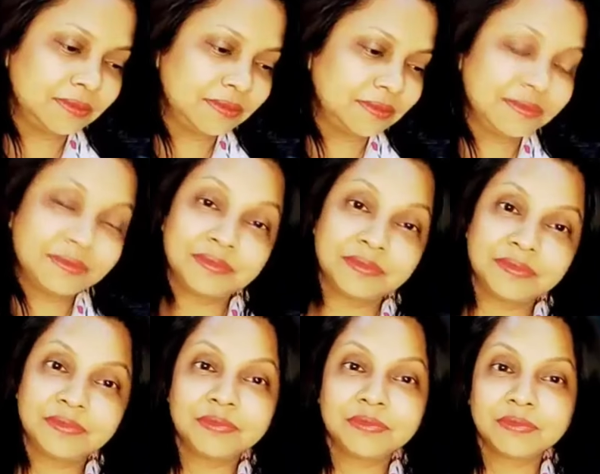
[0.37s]
मैडम जी आप
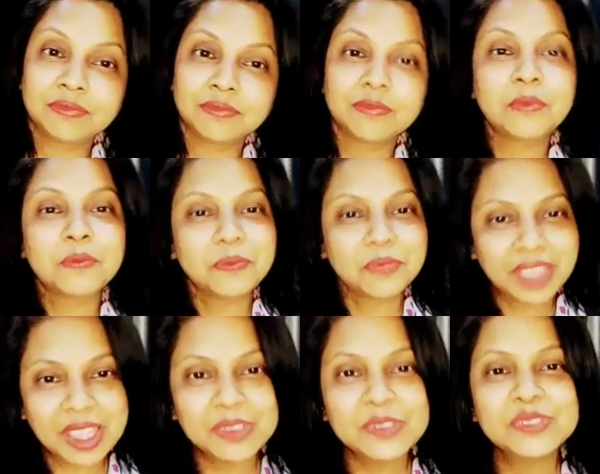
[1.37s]
बहुत सुंदर हो
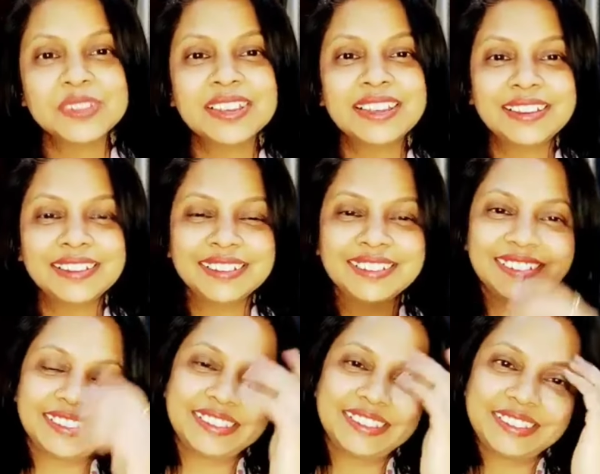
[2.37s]
थैंक यू सर
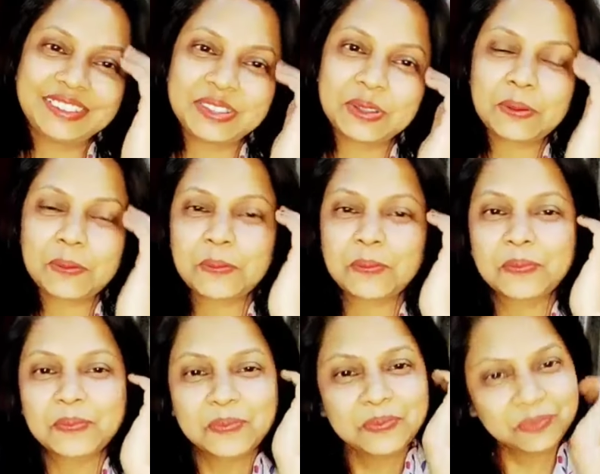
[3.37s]
बिल्कुल परियों की
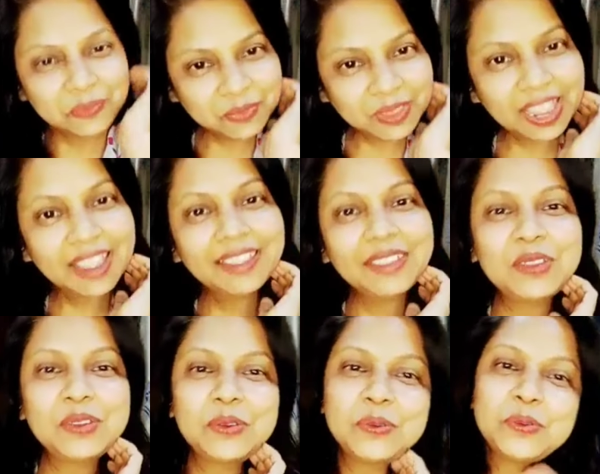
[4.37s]
तरह
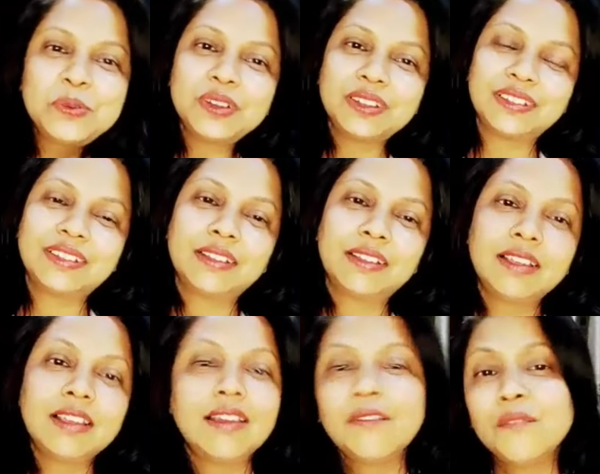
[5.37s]
थैंक यू
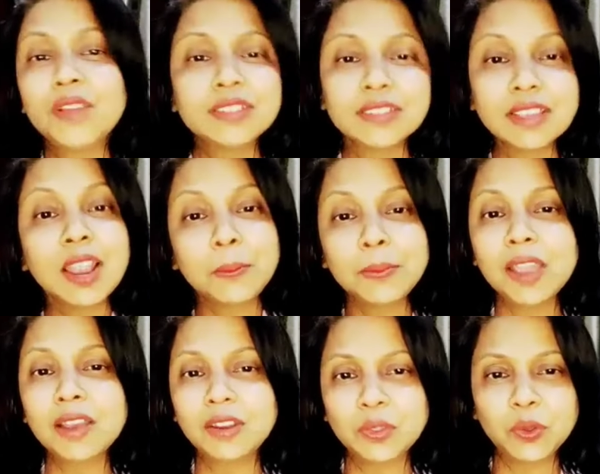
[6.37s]
वैसे सर आप
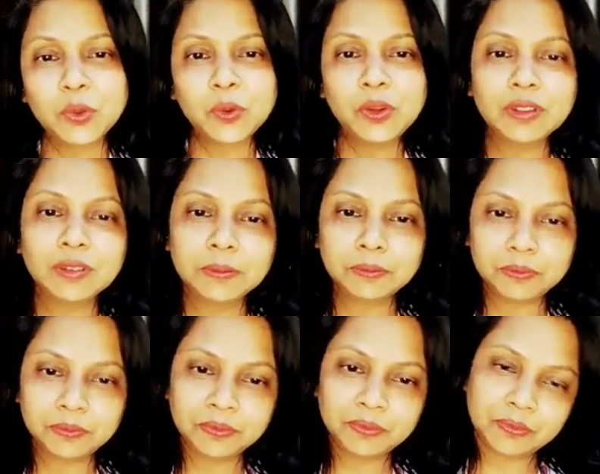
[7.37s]
क्या करते हो
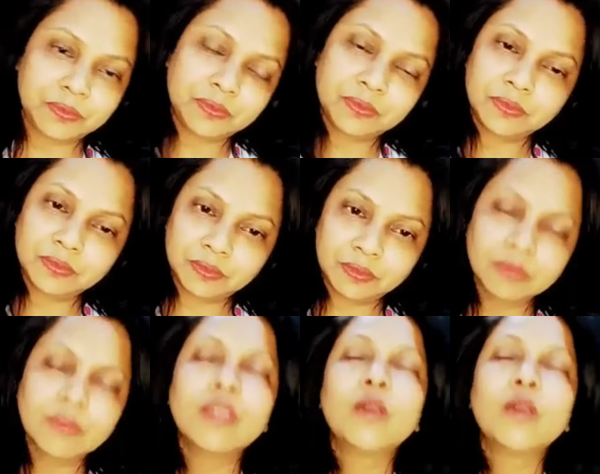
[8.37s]
यही सबसे मजाक